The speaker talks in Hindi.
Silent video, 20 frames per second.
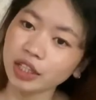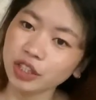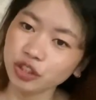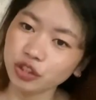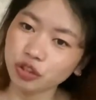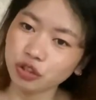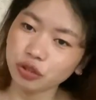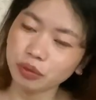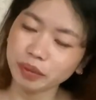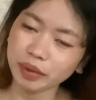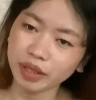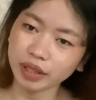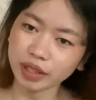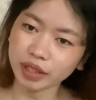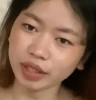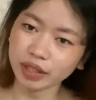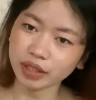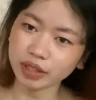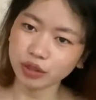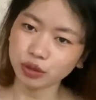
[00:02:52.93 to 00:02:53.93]
तो
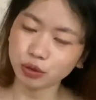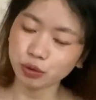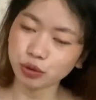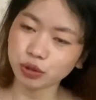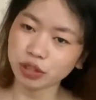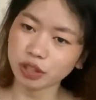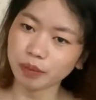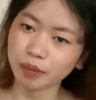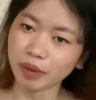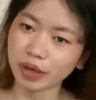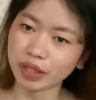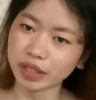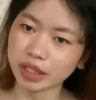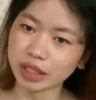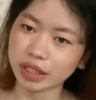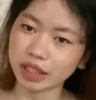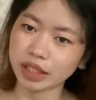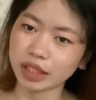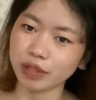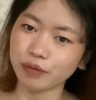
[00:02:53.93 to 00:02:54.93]
मेरा दूसरा पार्स
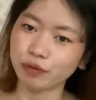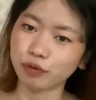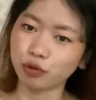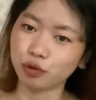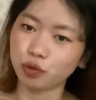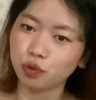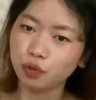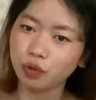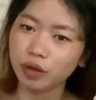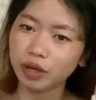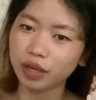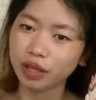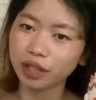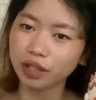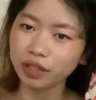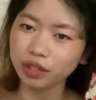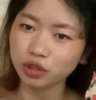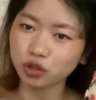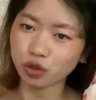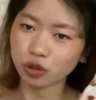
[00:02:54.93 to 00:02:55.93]
है
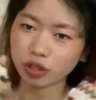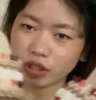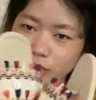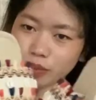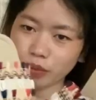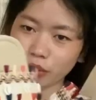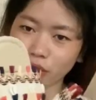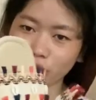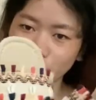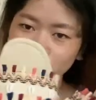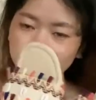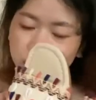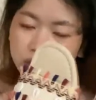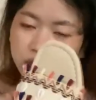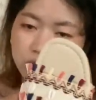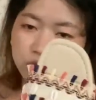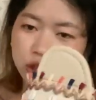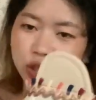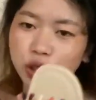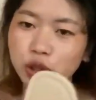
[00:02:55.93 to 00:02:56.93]
फूडवेयर जो कि बहुत
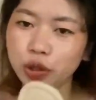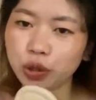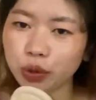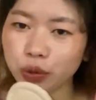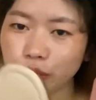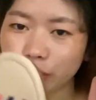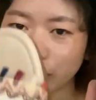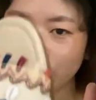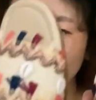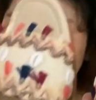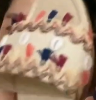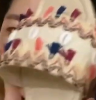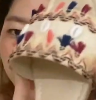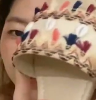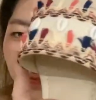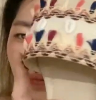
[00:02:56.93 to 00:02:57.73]
ज़्यादा क्यूट है